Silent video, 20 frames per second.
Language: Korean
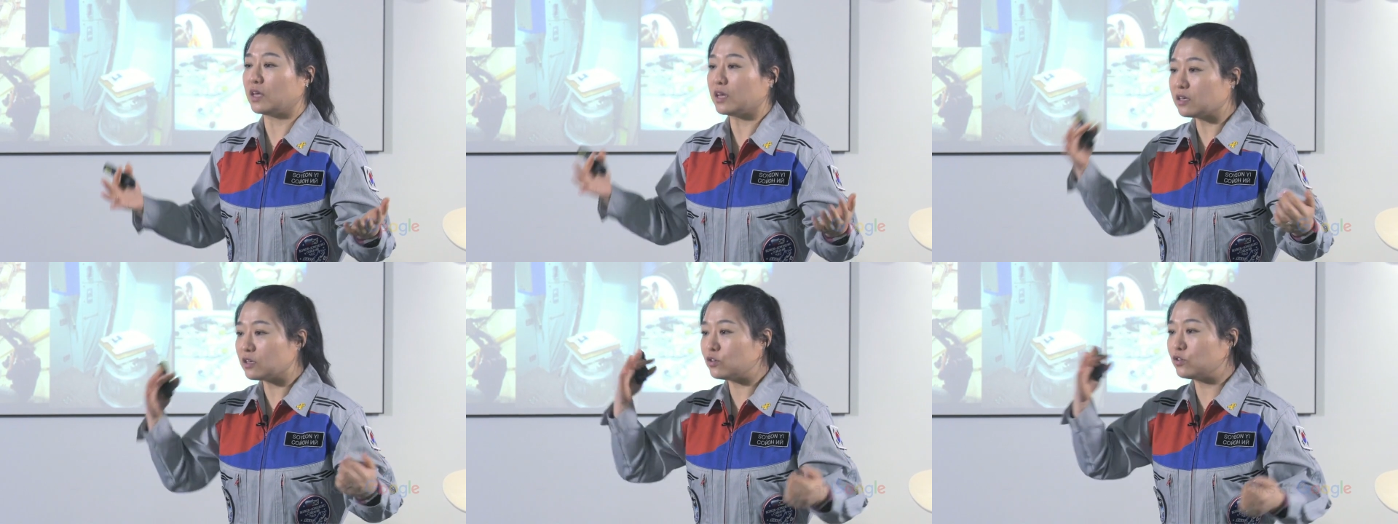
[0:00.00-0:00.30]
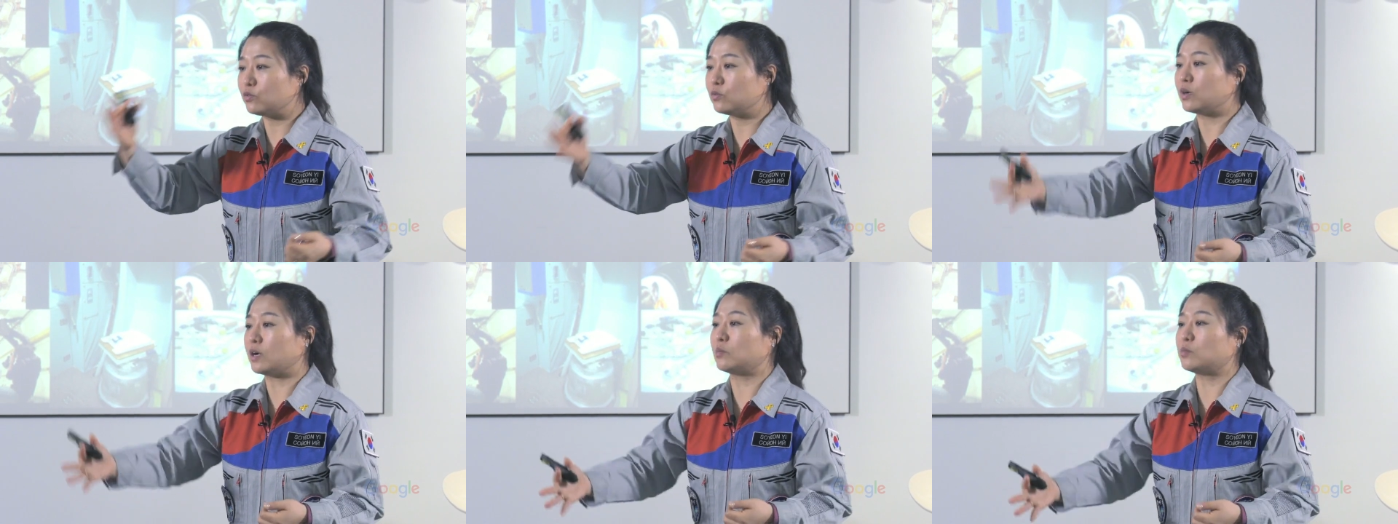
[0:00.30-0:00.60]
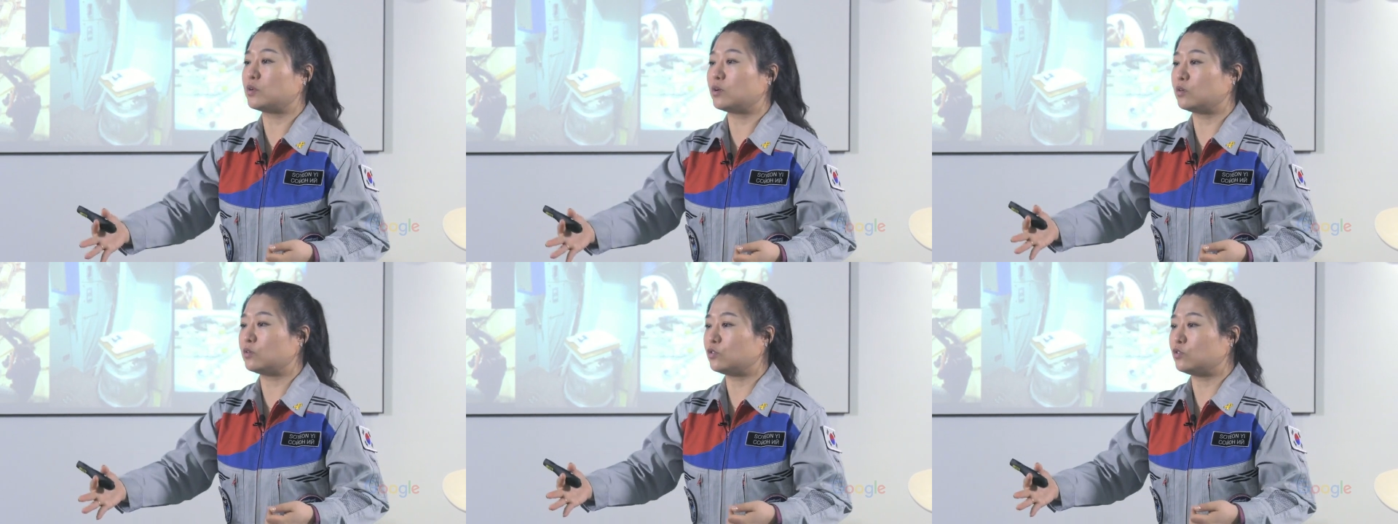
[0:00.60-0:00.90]
Thank you
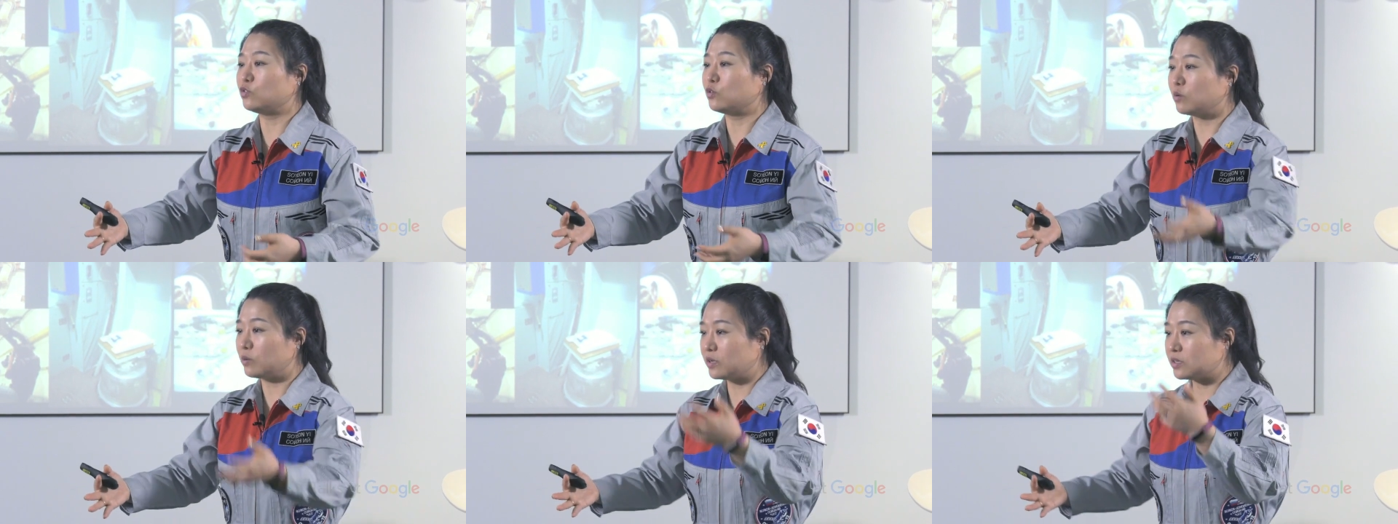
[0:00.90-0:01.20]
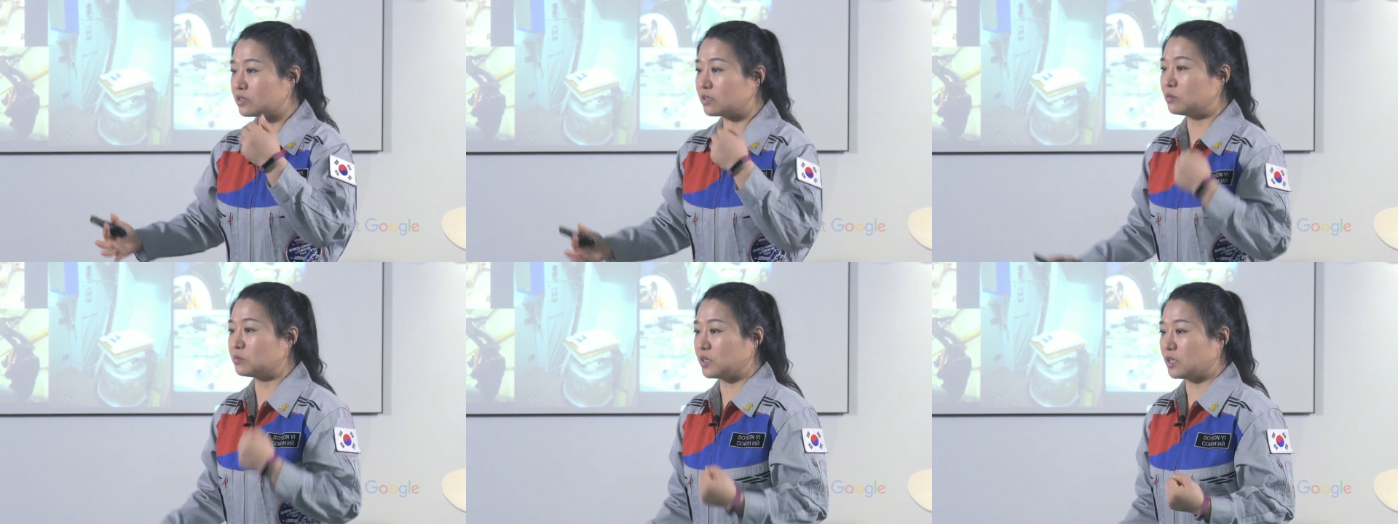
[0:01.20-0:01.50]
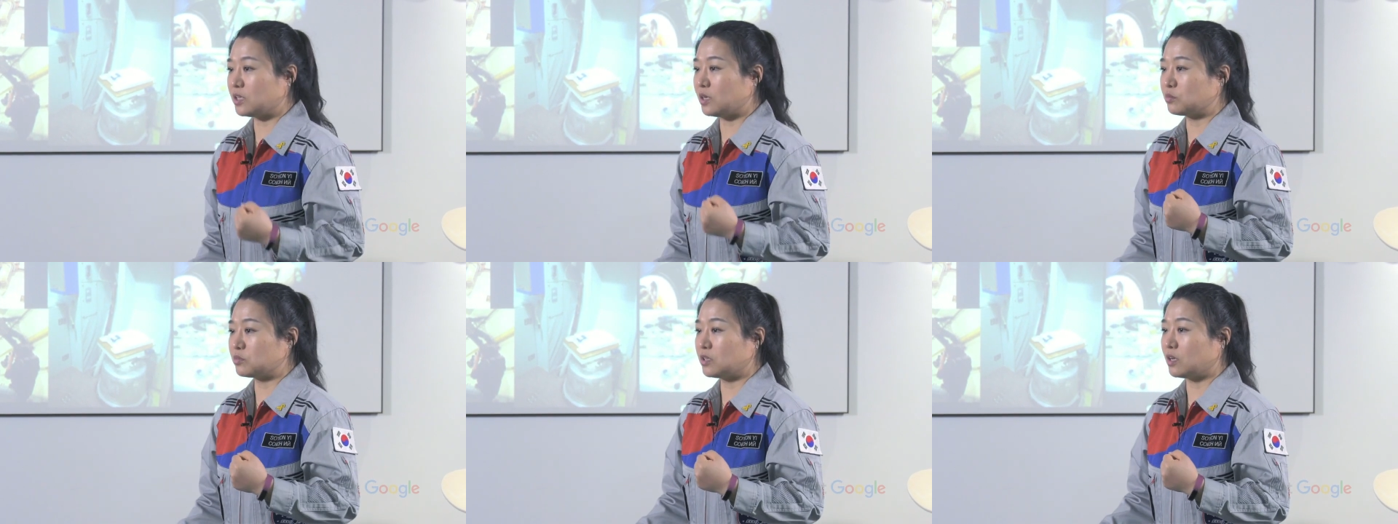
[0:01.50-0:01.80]
하면 You're welcome
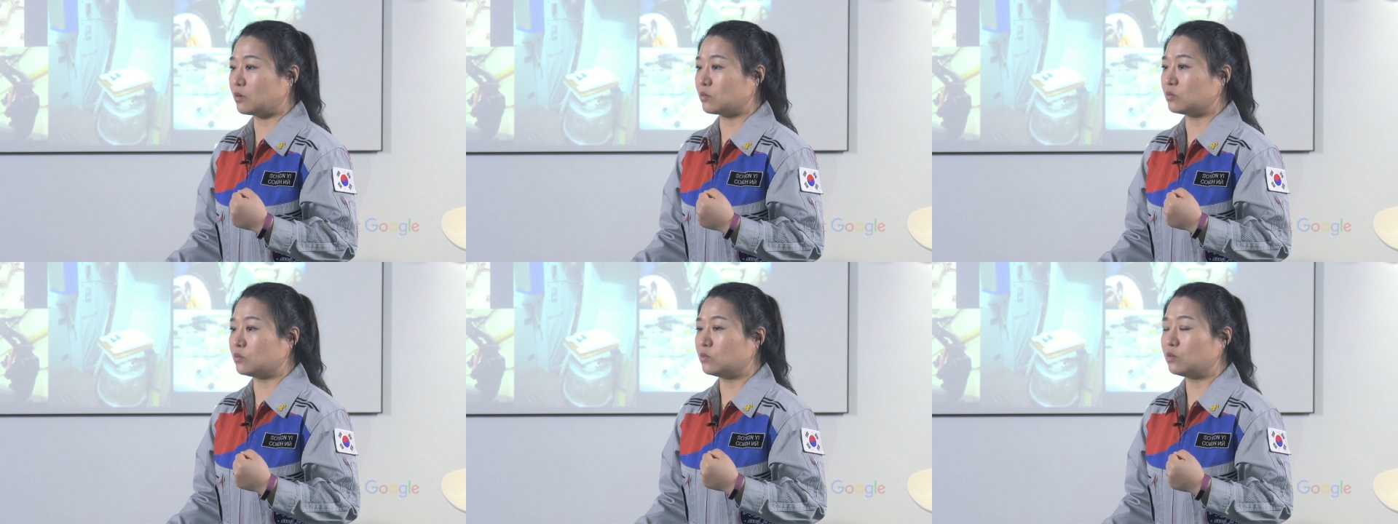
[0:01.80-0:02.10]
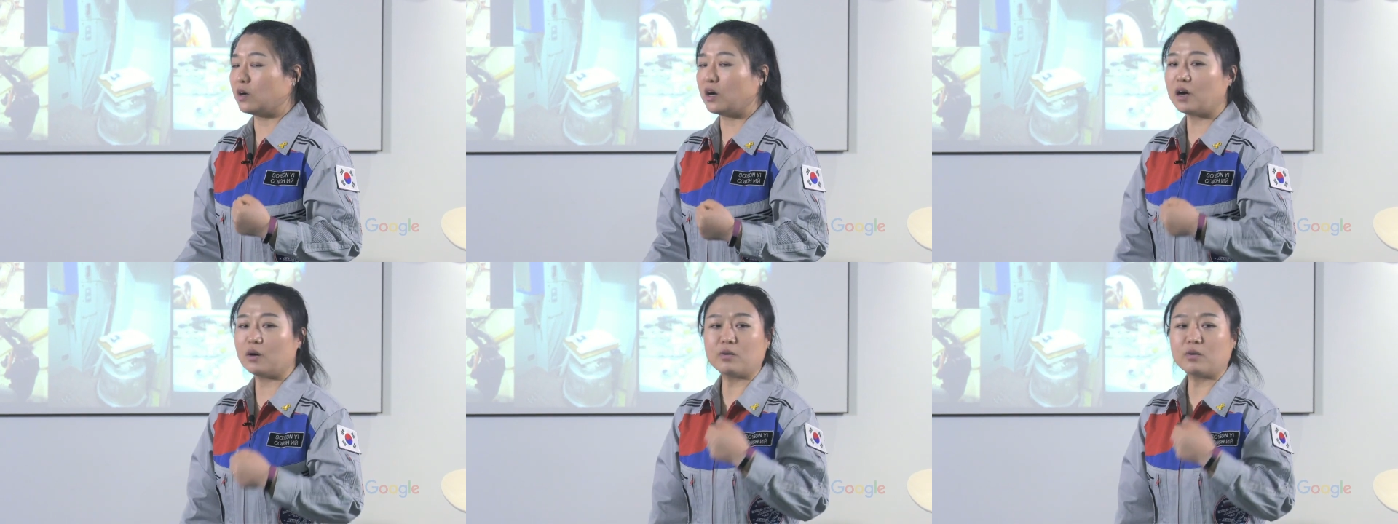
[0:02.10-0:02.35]
대답은 하고